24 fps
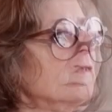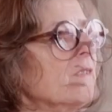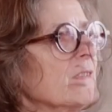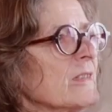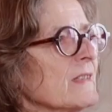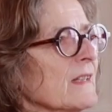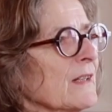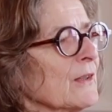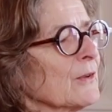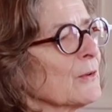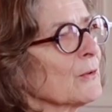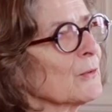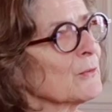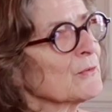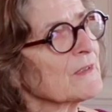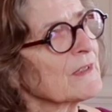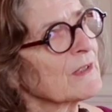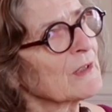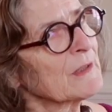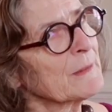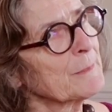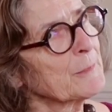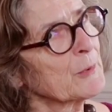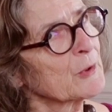Je disais qu'on
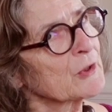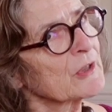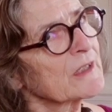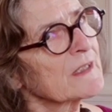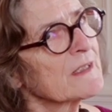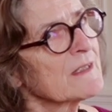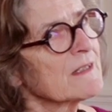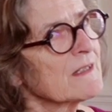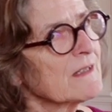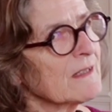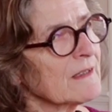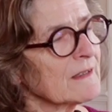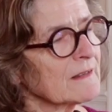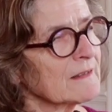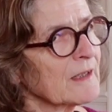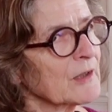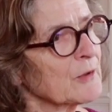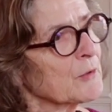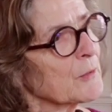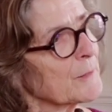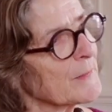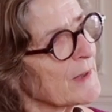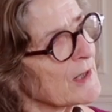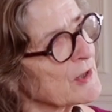dit que l'hypocrisie est
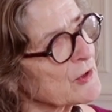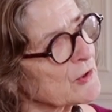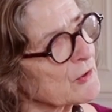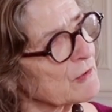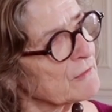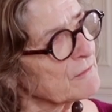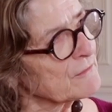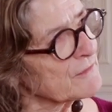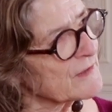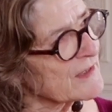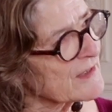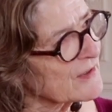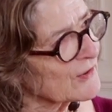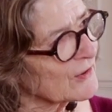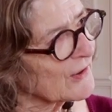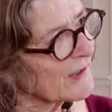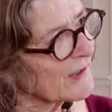un hommage que le vice